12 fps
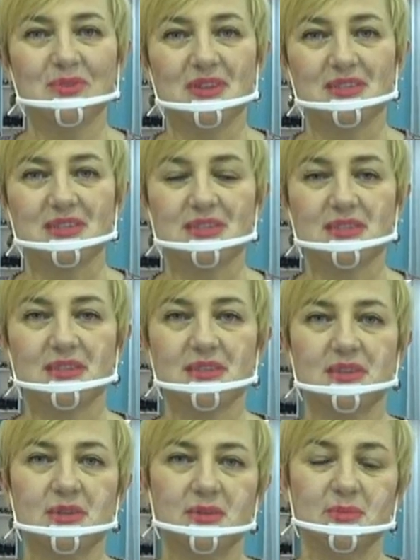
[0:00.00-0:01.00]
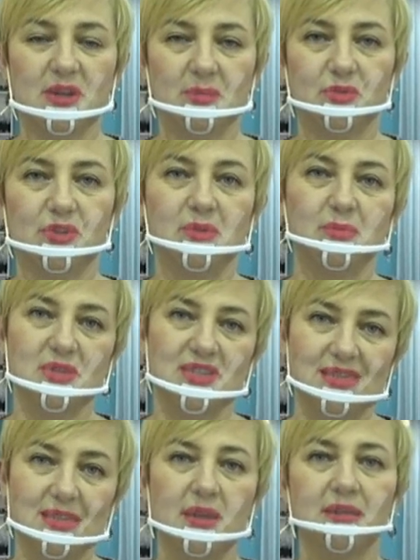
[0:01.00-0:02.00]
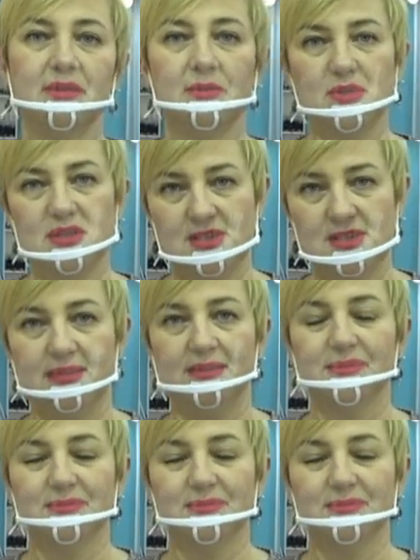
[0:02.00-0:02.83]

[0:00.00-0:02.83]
У нас э, мы работаем 50 на 50.